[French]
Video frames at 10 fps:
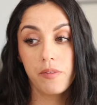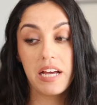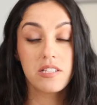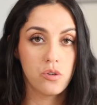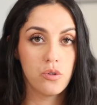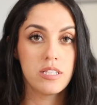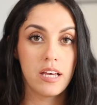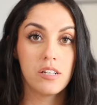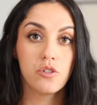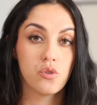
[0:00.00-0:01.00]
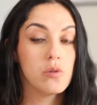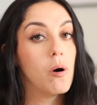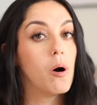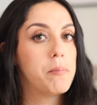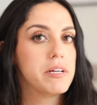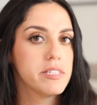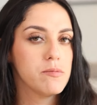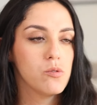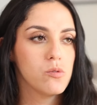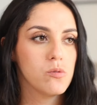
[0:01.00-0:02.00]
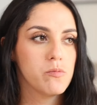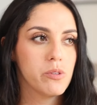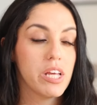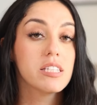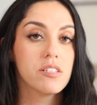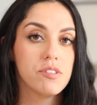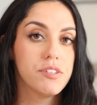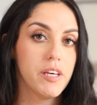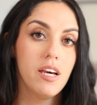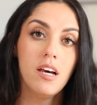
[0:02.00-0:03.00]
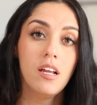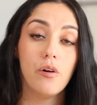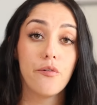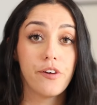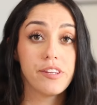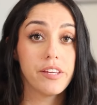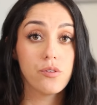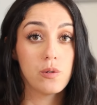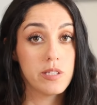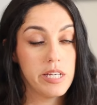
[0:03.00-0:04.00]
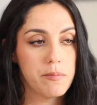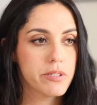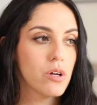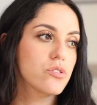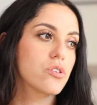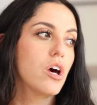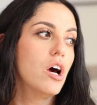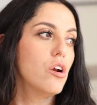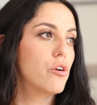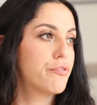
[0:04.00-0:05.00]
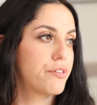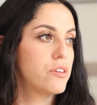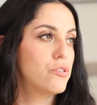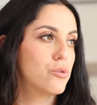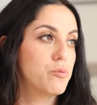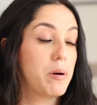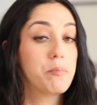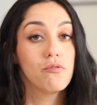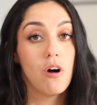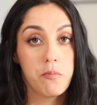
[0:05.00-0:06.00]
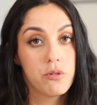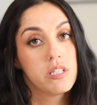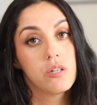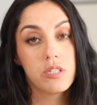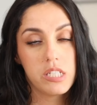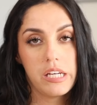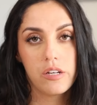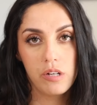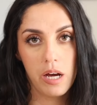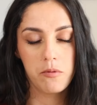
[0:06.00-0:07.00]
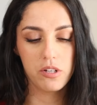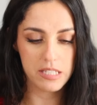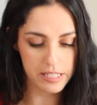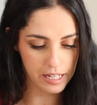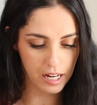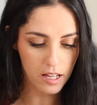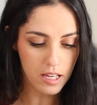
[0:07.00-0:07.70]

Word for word: est-ce que ça a justement empâti mon, mon activité, le fait d'être aussi absente, le fait de ne pas pouvoir poster aussi régulièrement, etc.